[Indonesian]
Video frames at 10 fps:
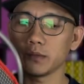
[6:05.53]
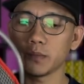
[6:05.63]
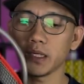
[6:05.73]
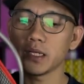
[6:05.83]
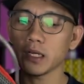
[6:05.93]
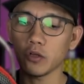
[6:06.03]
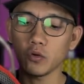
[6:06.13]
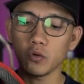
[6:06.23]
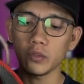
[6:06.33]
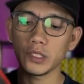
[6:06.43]
Beda
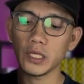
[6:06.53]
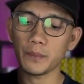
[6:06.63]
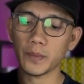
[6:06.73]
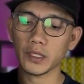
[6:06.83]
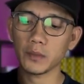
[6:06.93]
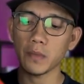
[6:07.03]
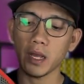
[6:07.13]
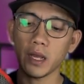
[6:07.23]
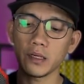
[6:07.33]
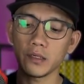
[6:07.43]
kalau dia pakai
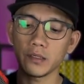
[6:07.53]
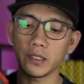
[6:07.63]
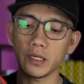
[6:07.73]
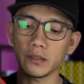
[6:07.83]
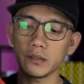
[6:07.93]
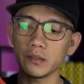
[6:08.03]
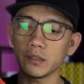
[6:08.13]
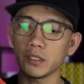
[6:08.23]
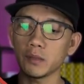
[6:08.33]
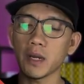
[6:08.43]
bahan yang
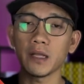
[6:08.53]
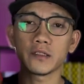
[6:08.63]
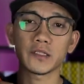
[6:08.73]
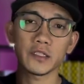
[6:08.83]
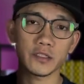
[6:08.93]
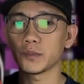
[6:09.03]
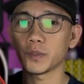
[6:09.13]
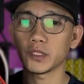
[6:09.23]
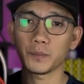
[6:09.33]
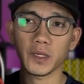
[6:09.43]
eh, bahan stres
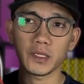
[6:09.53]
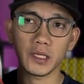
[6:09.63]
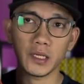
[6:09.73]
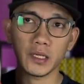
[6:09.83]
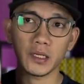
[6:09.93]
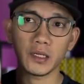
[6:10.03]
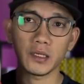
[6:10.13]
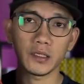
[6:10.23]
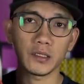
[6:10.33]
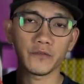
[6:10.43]
seperti pada
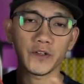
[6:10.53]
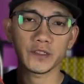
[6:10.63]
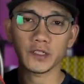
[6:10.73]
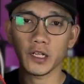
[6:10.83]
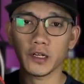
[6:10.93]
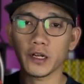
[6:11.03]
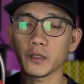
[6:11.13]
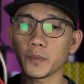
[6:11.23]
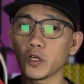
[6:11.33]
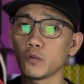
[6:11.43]
eh, fast trail
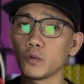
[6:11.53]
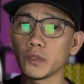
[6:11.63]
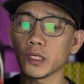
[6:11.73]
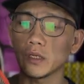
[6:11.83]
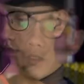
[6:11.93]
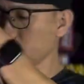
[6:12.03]
running pada umumnya.